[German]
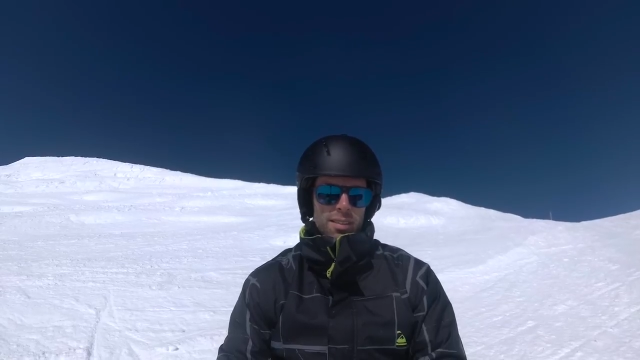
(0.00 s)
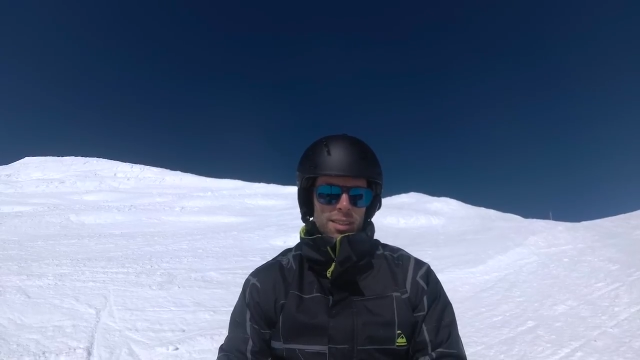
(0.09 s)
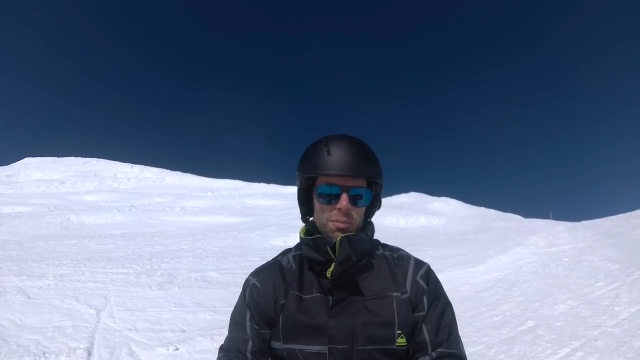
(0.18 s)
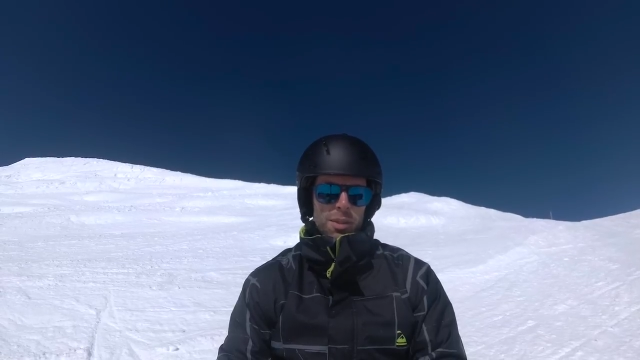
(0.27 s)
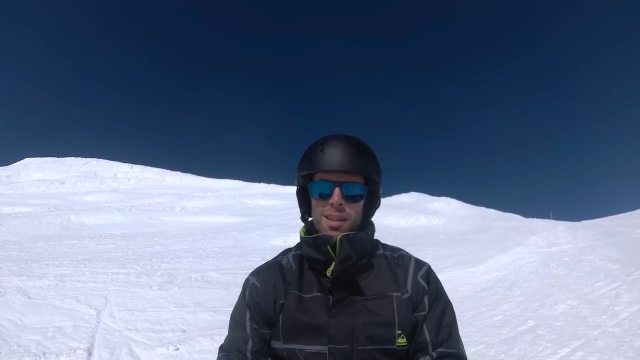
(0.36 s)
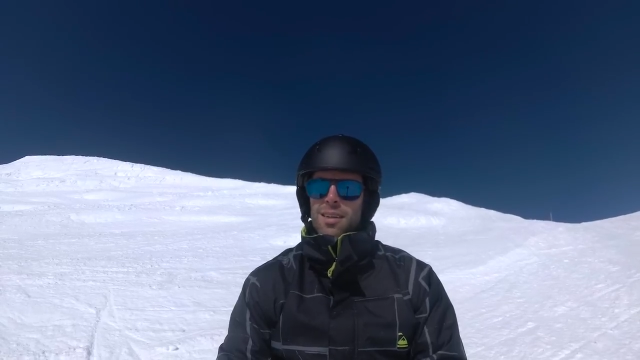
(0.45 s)

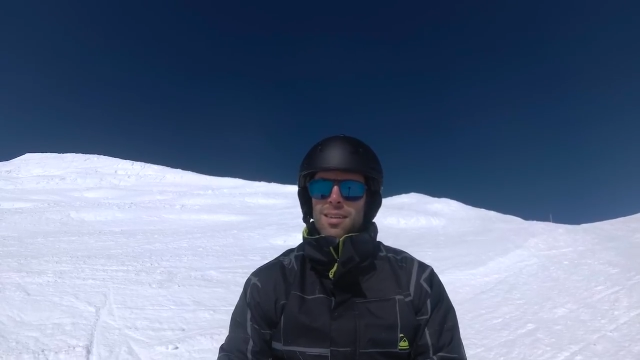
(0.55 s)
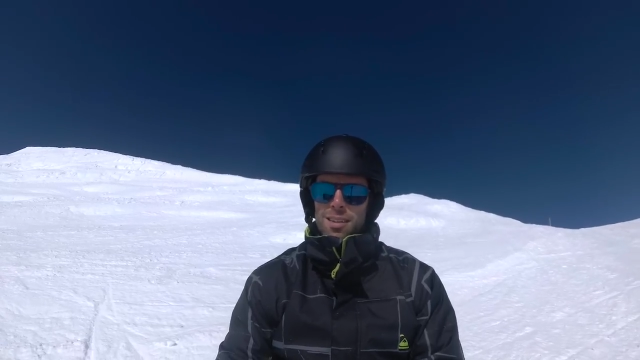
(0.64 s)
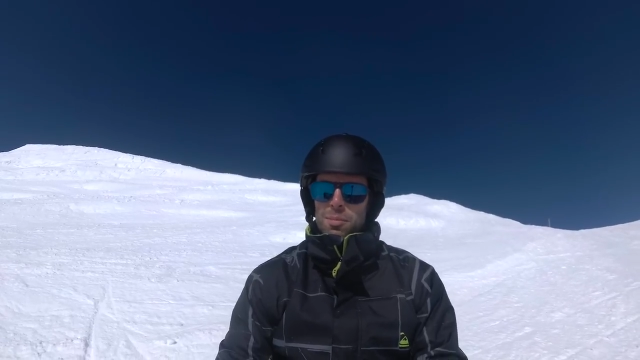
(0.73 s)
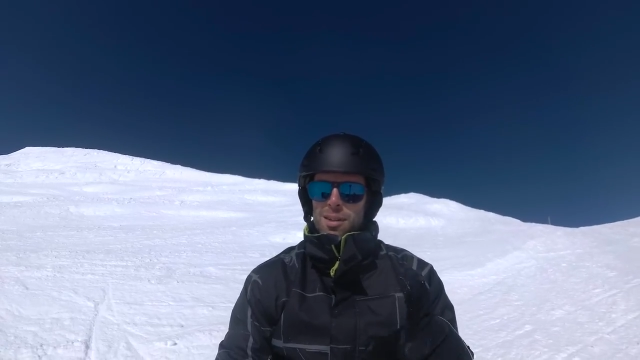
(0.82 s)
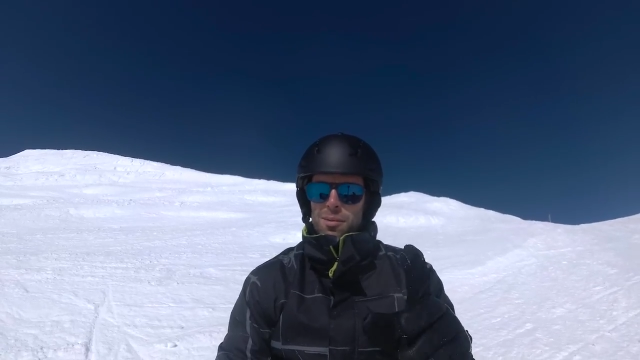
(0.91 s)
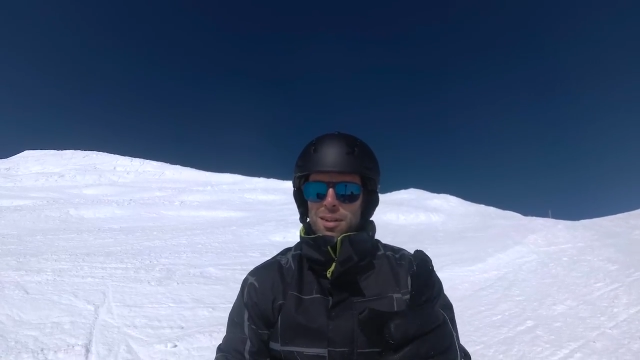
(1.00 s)
nehmen. Nicht
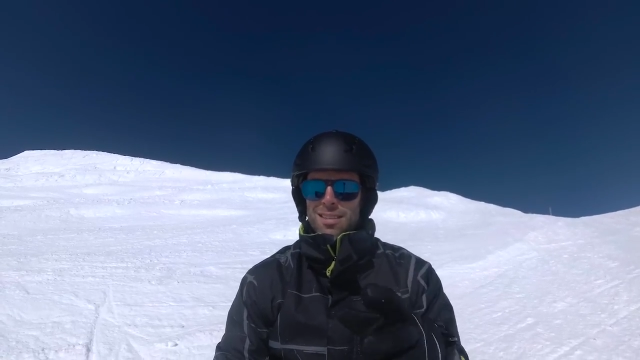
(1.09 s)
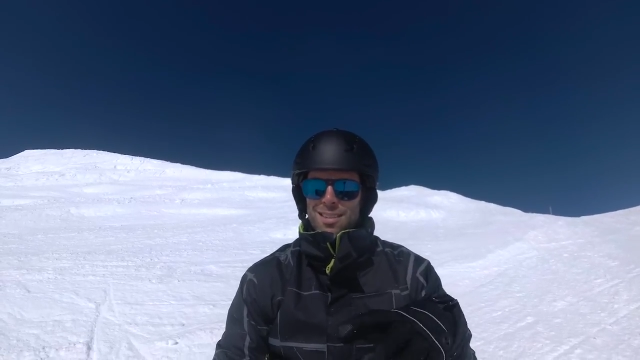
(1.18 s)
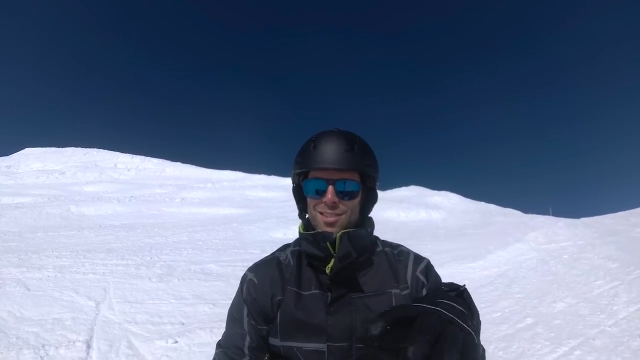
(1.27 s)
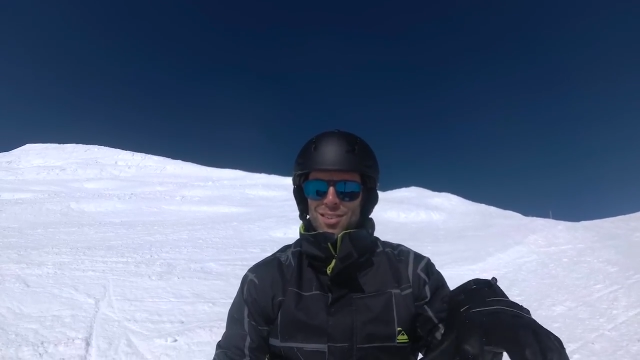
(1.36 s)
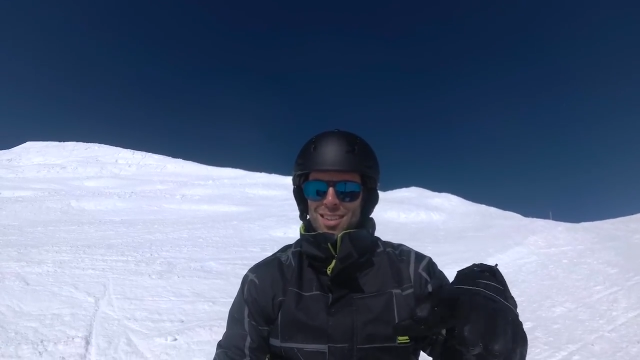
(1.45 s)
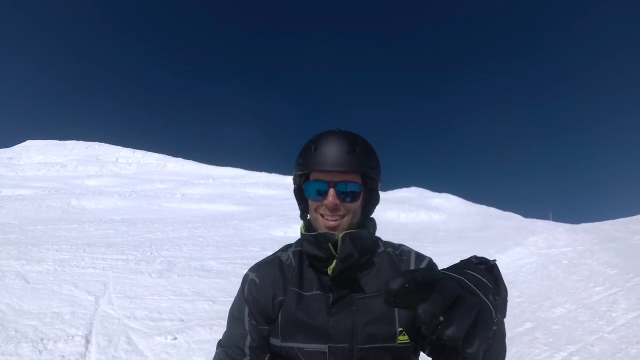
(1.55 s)
mittelmäßig,
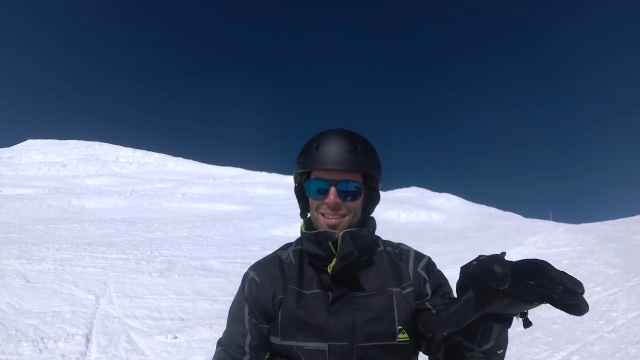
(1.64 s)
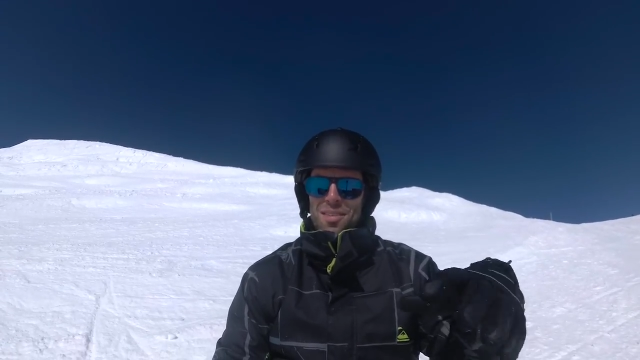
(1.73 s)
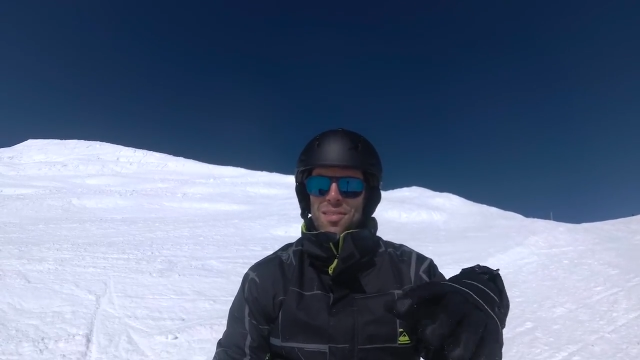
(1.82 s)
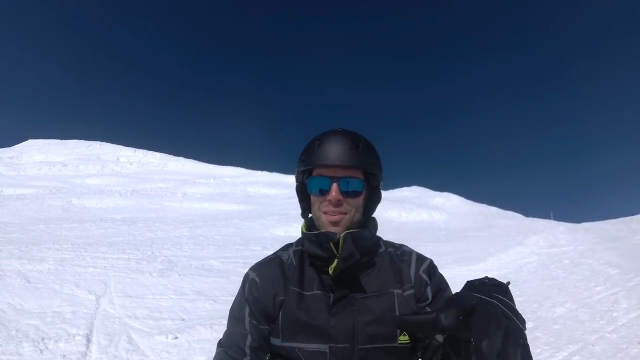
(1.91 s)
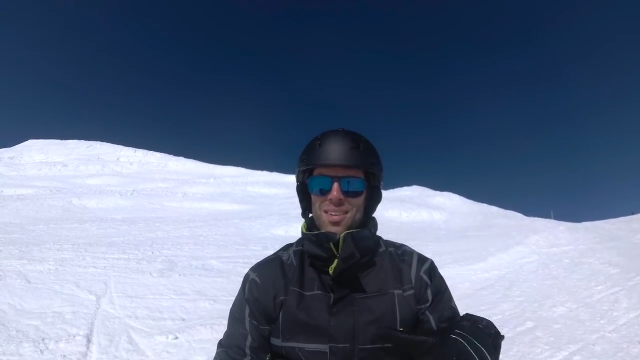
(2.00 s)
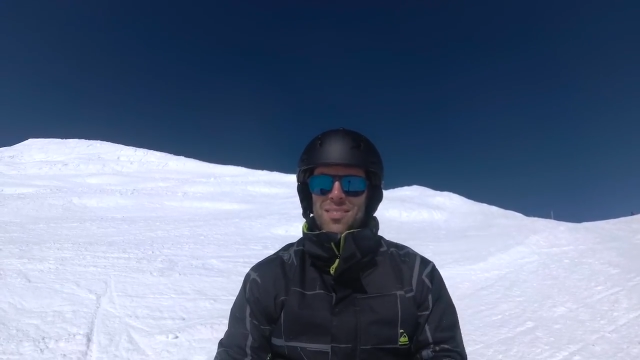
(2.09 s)
sondern
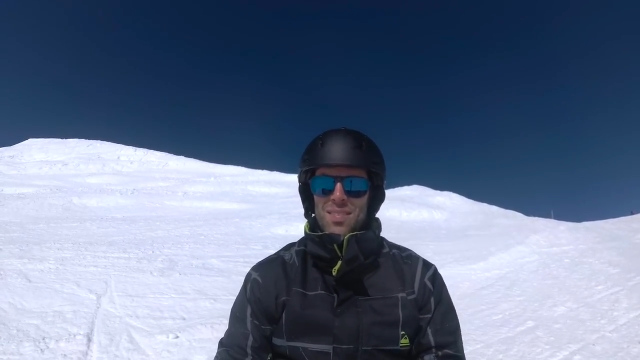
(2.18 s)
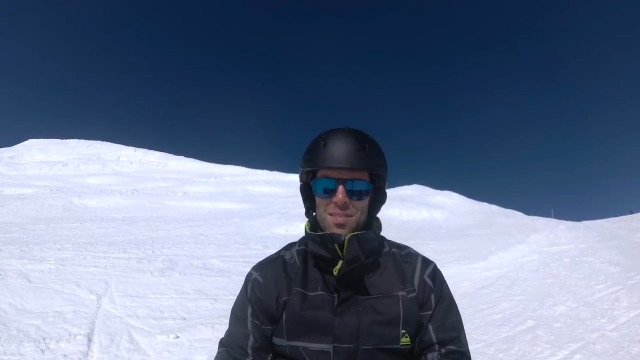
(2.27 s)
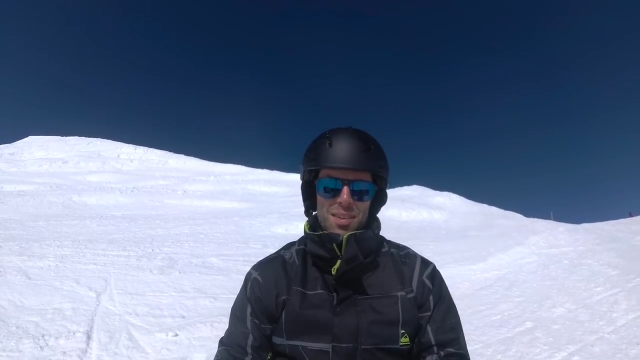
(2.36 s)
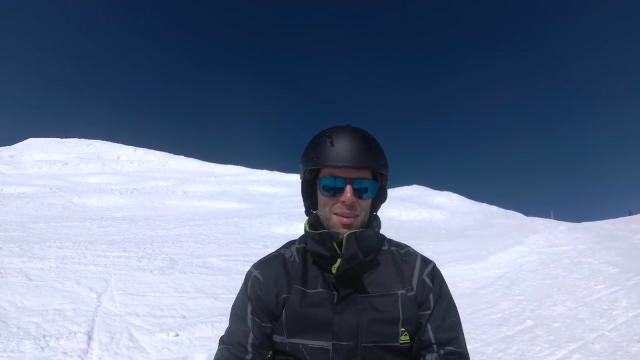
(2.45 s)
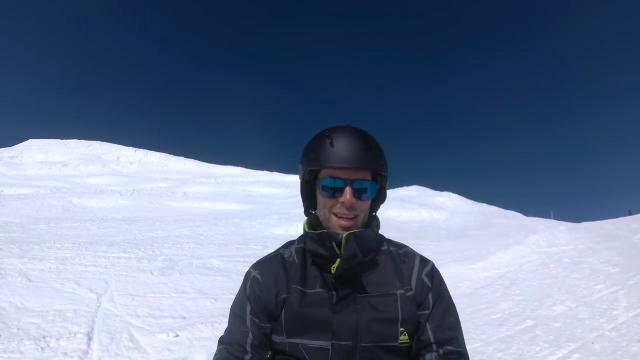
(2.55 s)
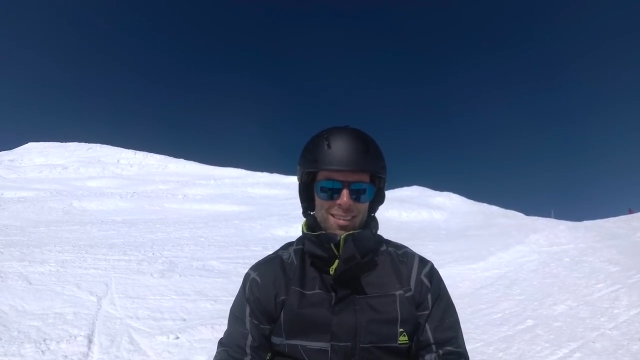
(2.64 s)
einfach von dem,
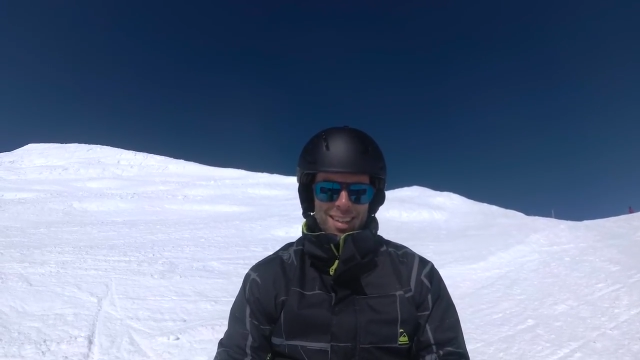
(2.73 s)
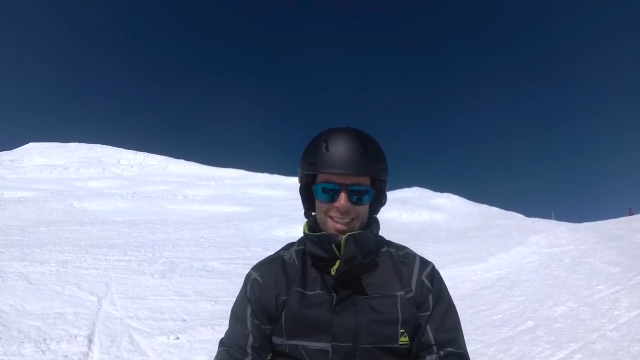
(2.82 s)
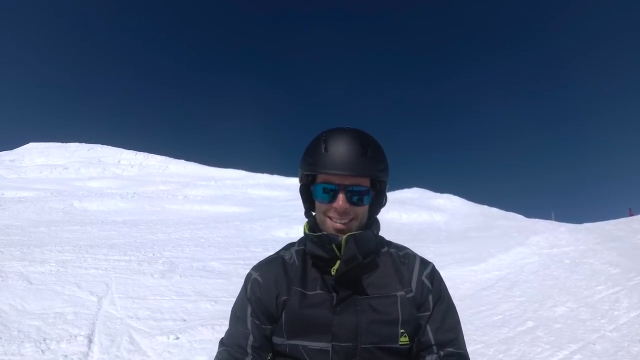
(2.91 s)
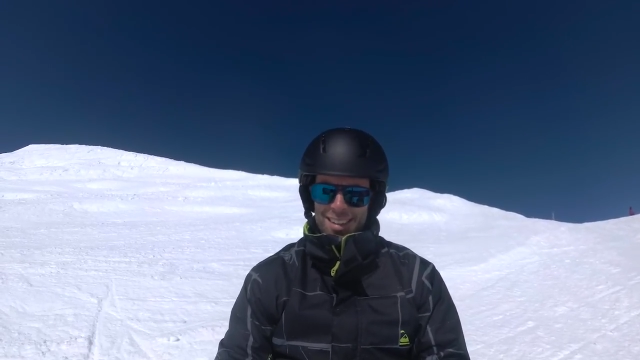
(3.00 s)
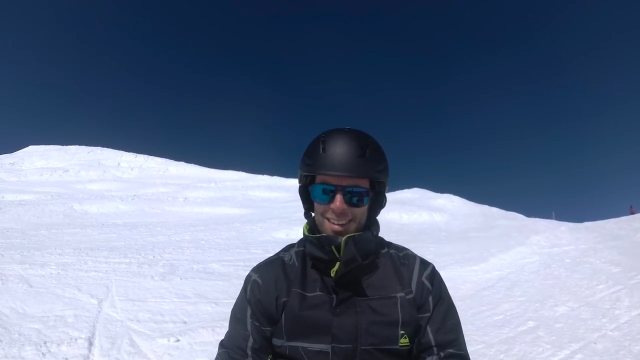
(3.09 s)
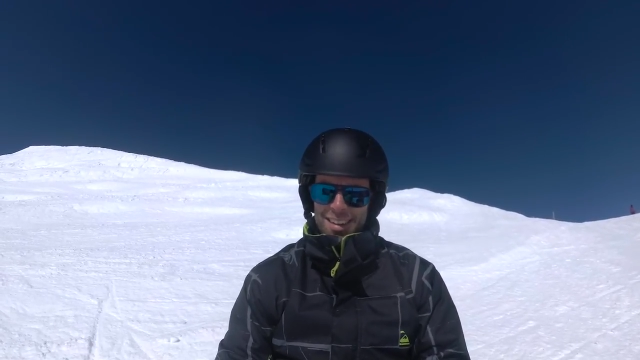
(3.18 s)
von dem
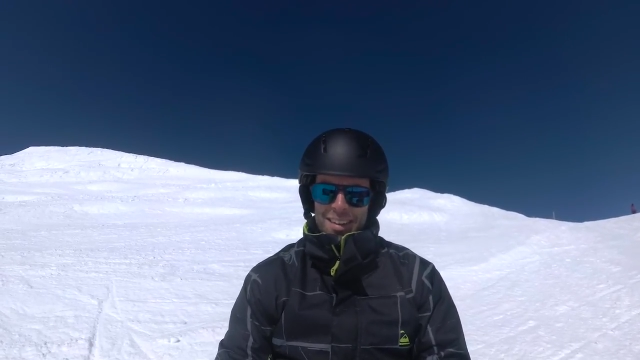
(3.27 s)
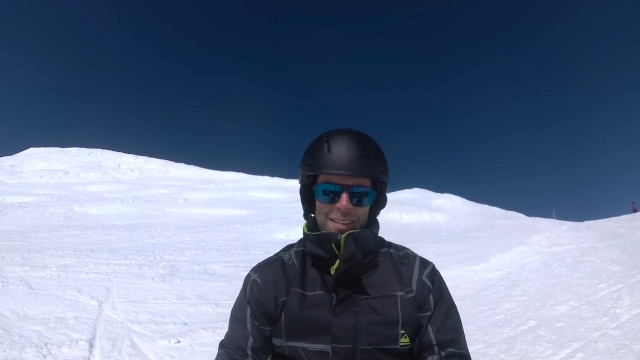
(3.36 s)
Härtegrad her.